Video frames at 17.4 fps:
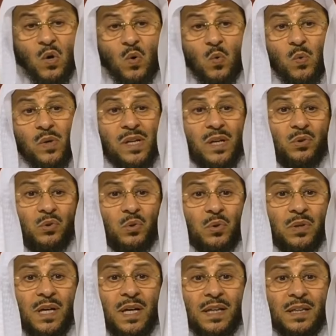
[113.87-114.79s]

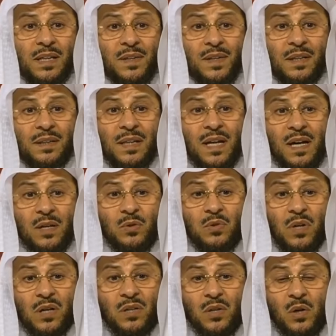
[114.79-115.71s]
ويأتون أيضا كانوا
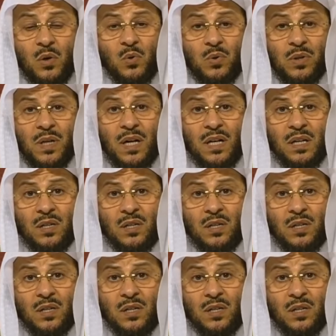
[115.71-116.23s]
يقرؤون